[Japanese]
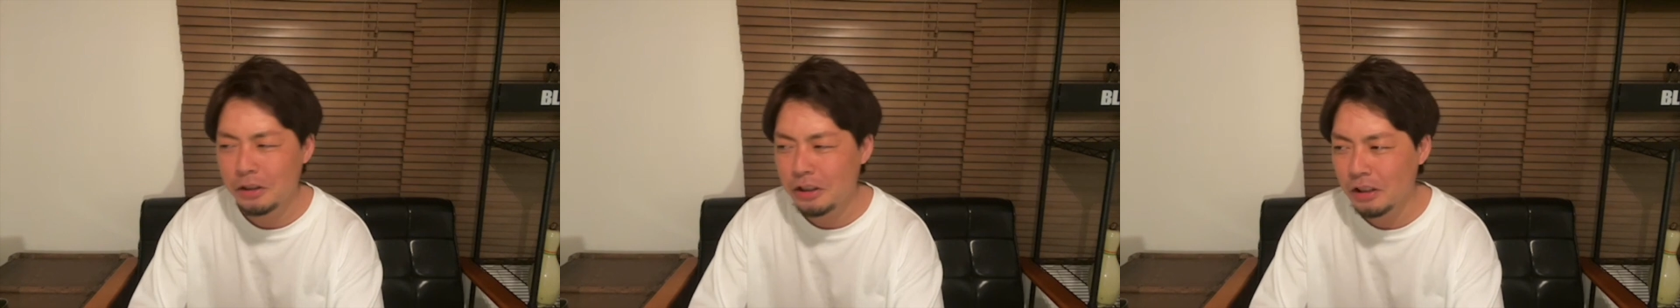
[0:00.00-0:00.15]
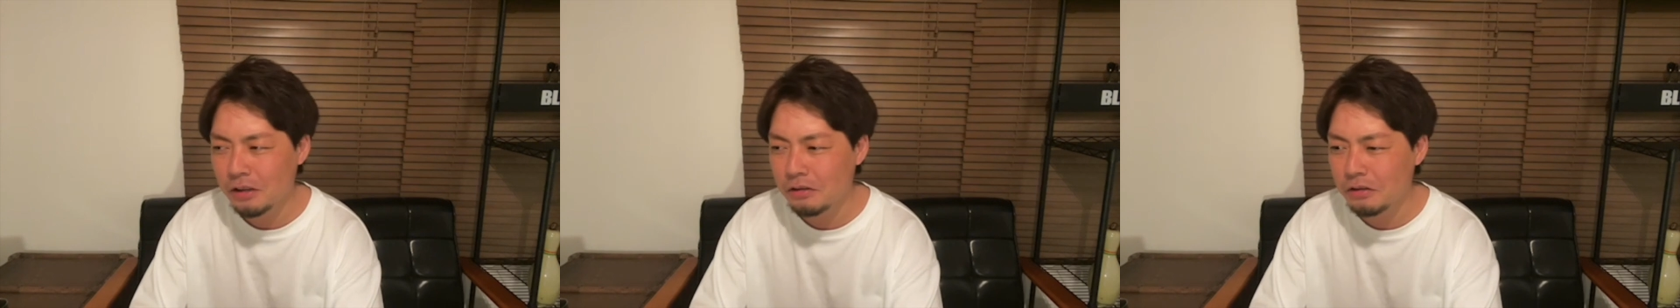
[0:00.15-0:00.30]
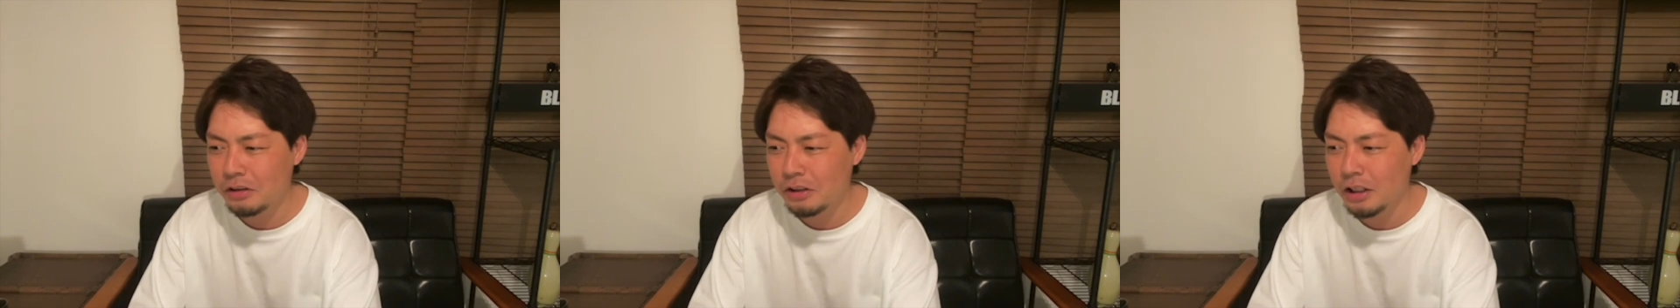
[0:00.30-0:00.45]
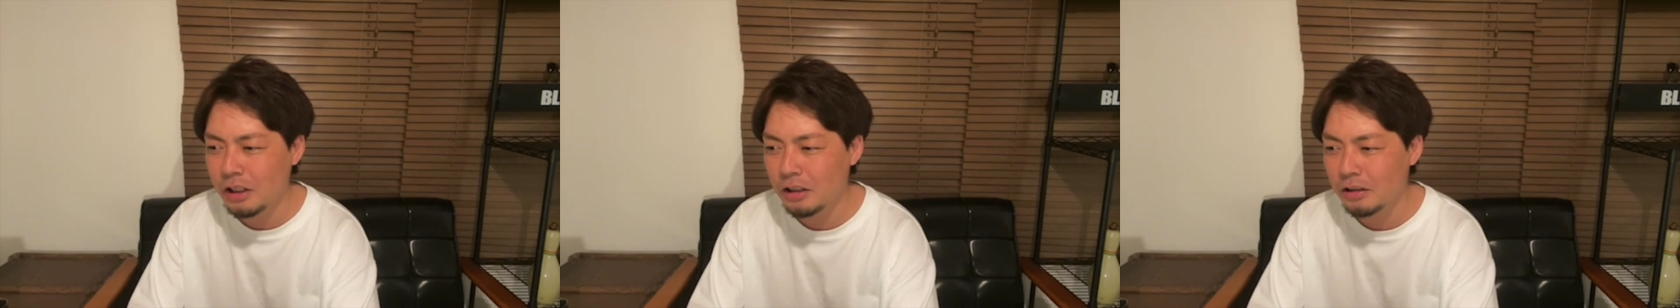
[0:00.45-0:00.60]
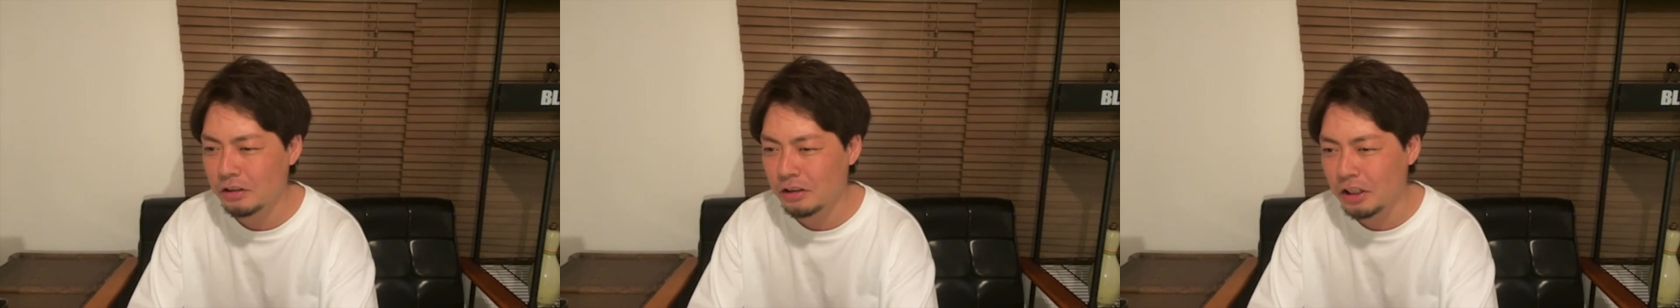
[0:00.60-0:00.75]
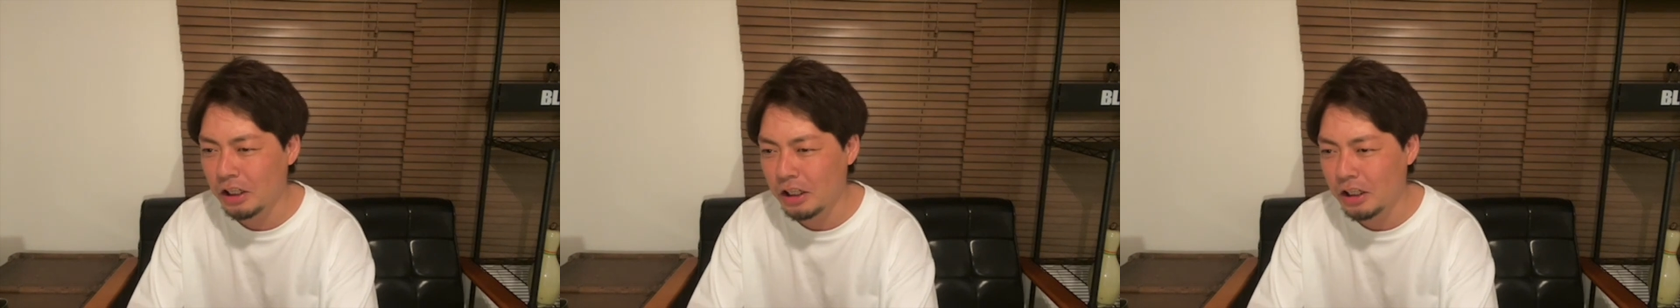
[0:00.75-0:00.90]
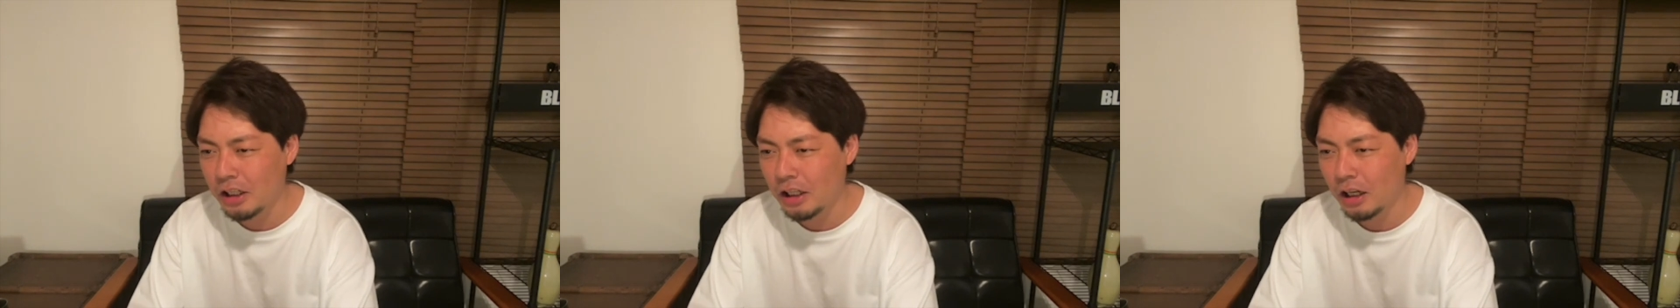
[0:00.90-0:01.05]
めちゃくちゃ
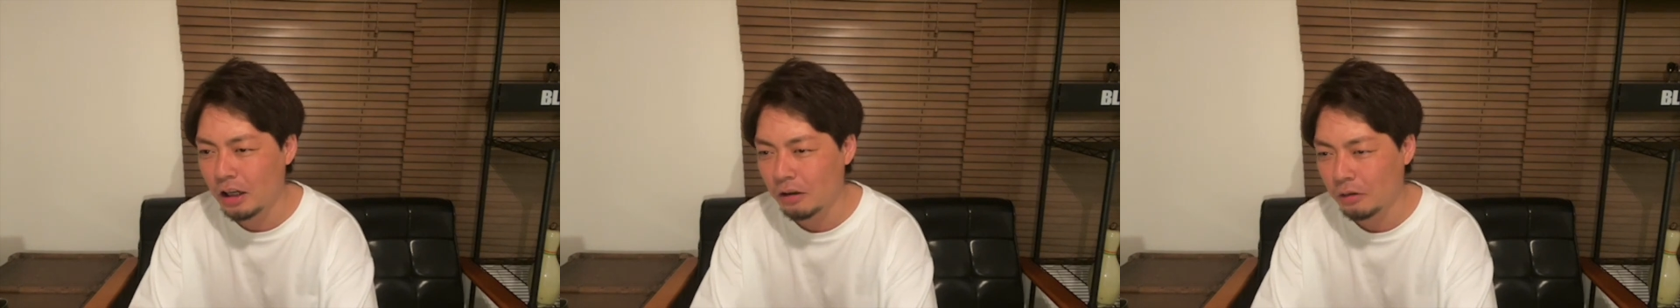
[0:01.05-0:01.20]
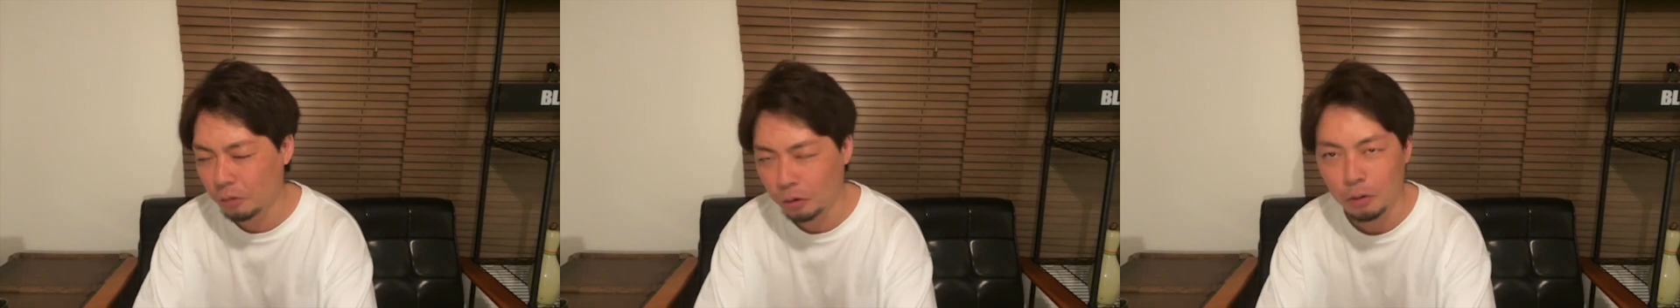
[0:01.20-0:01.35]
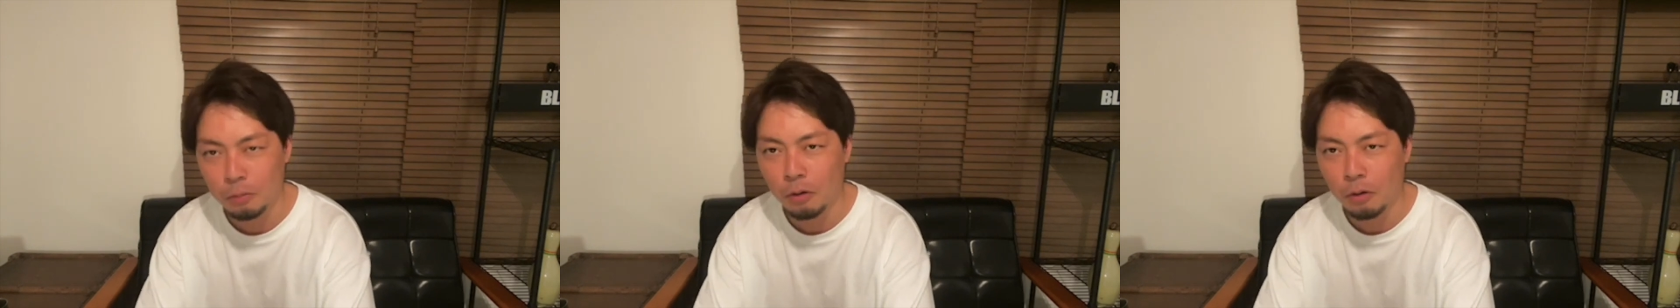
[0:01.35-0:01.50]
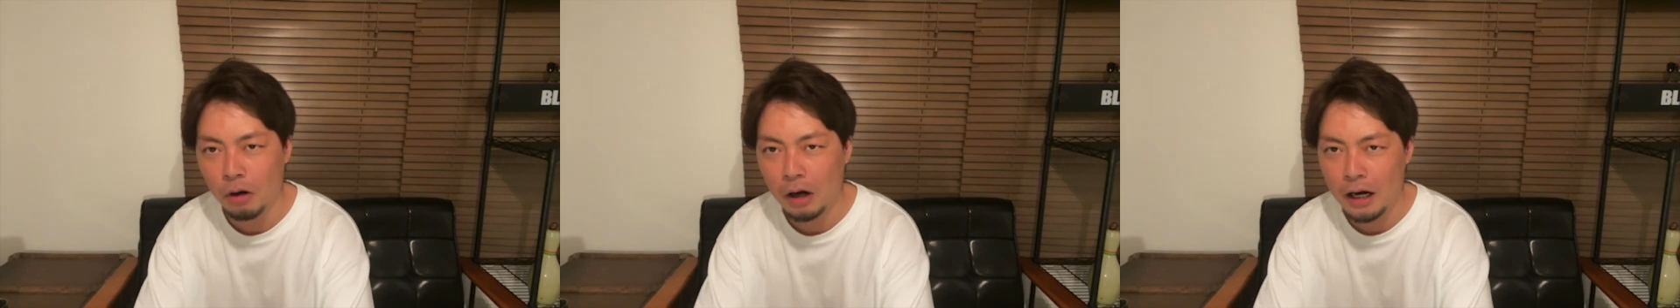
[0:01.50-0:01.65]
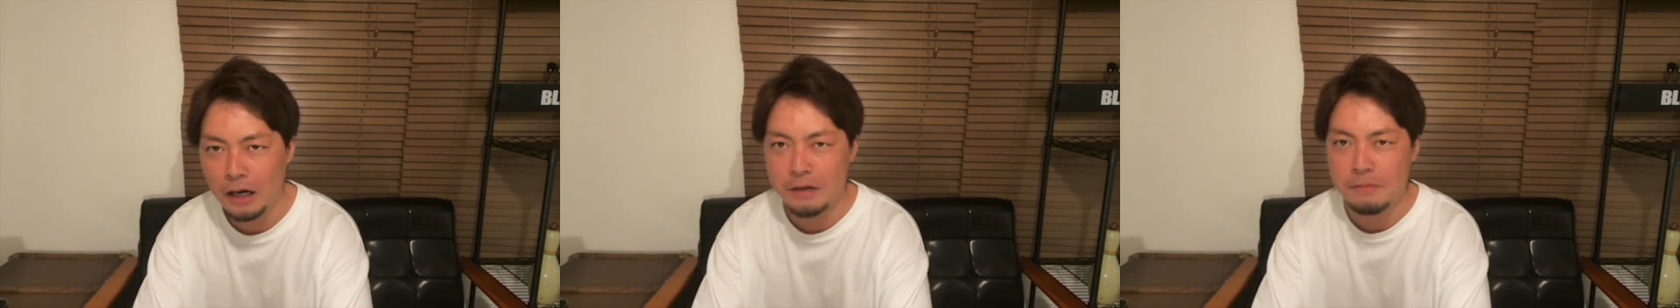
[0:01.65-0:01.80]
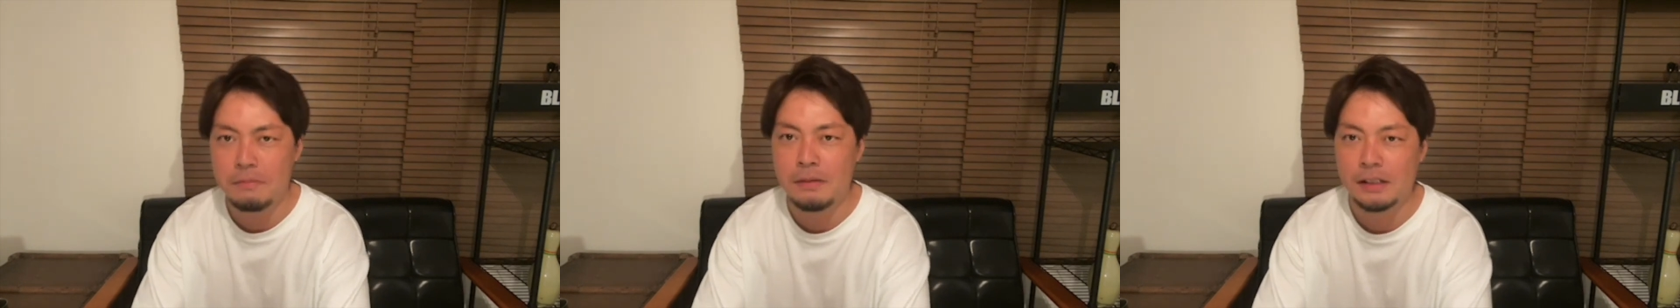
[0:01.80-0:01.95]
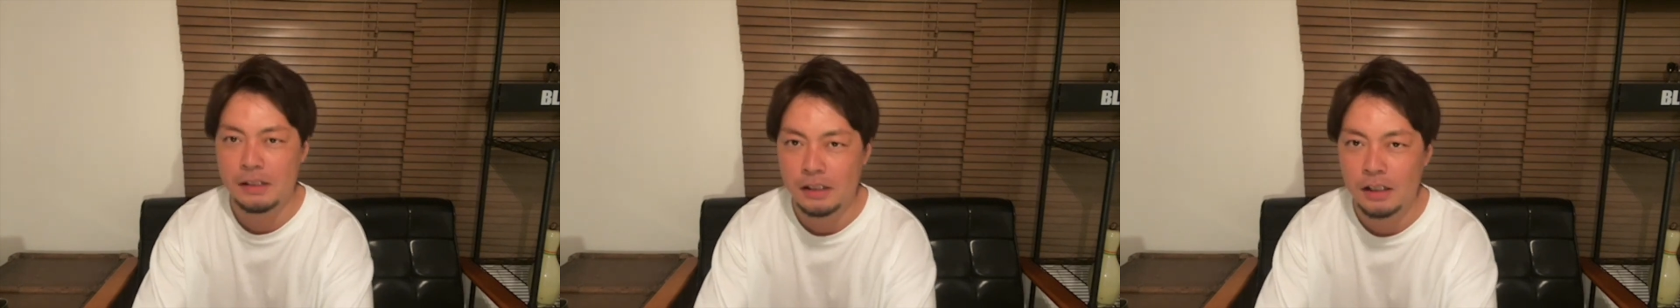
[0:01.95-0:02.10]
素敵なこともあ
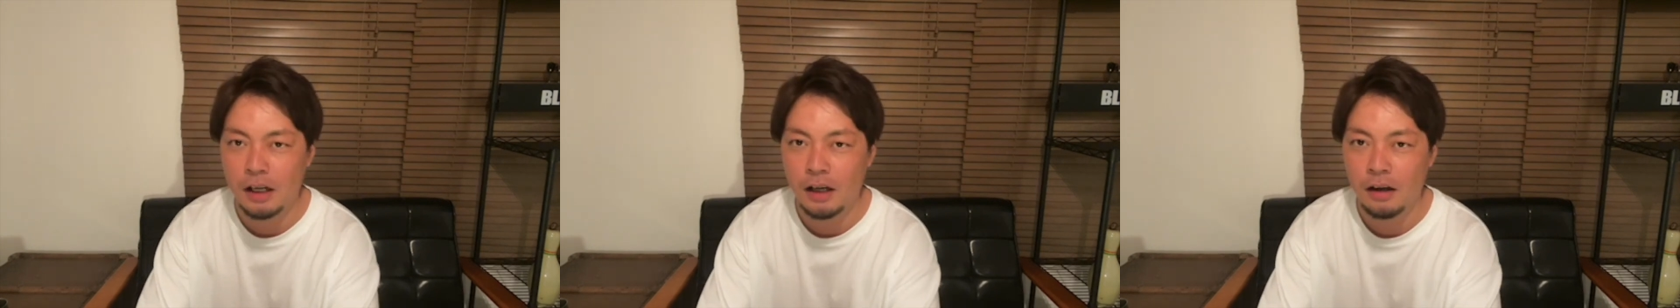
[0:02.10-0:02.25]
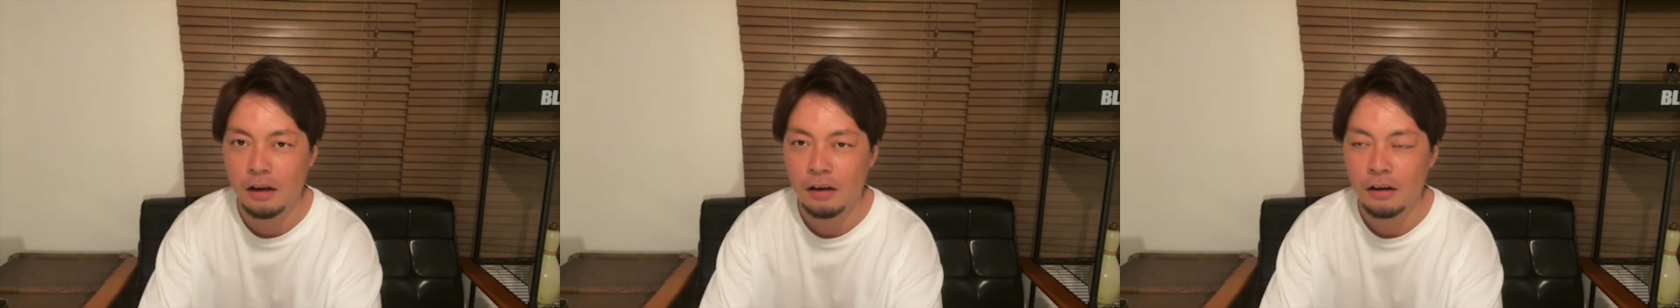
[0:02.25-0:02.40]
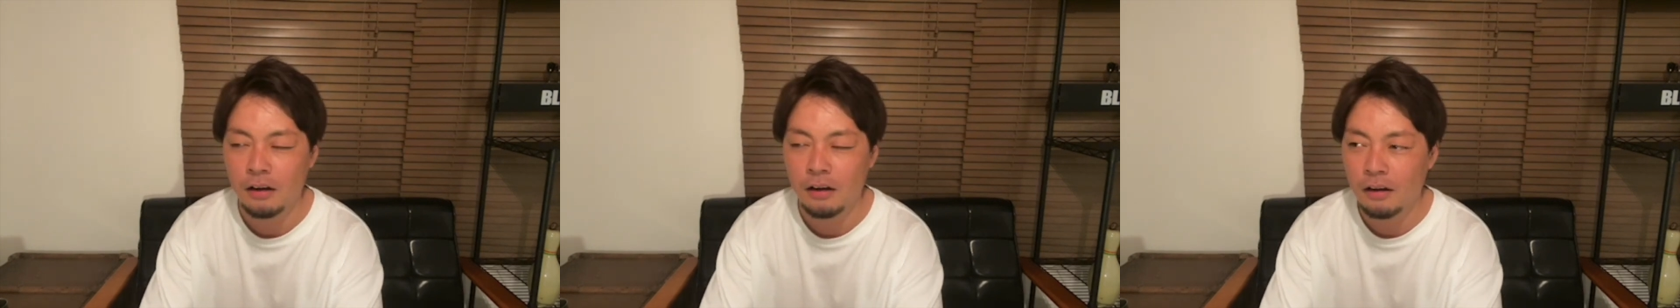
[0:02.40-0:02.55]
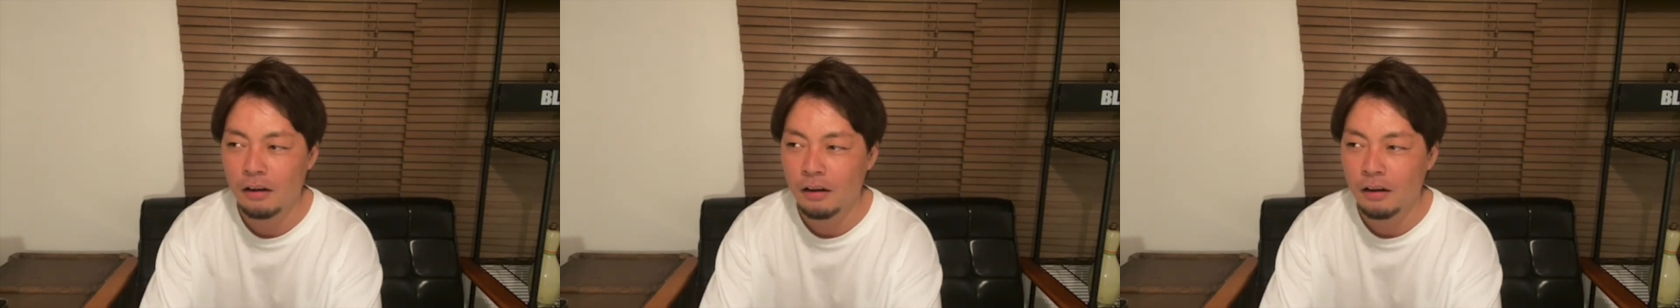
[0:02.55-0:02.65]
りまして。